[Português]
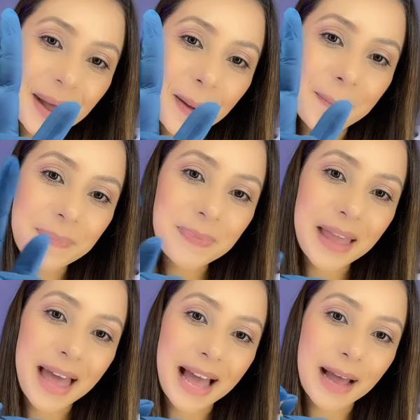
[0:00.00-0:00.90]
Tá?
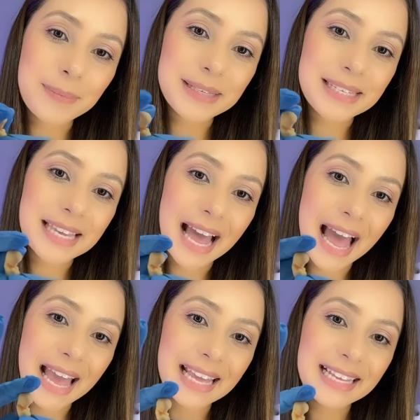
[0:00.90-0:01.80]
A cabecinha
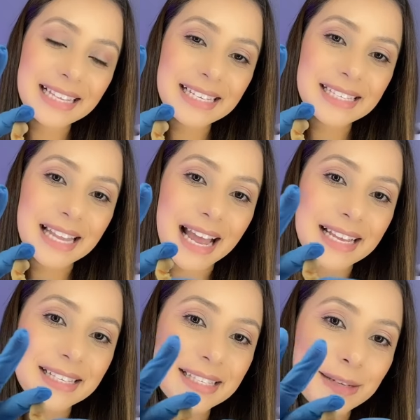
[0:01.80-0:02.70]
ainda está
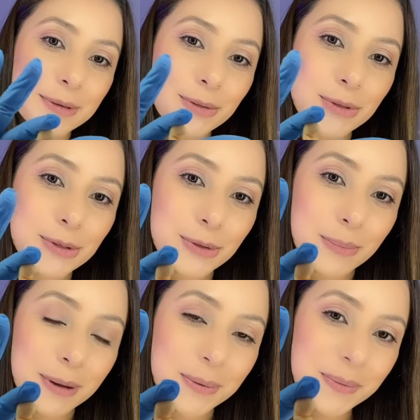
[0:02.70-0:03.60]
em cima do
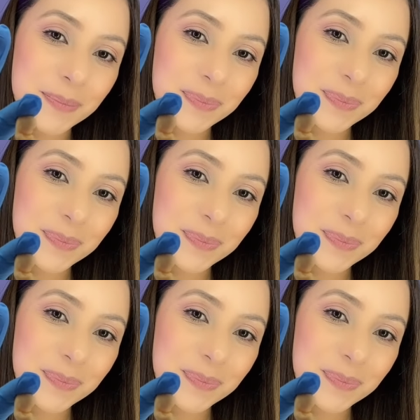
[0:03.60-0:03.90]
estômago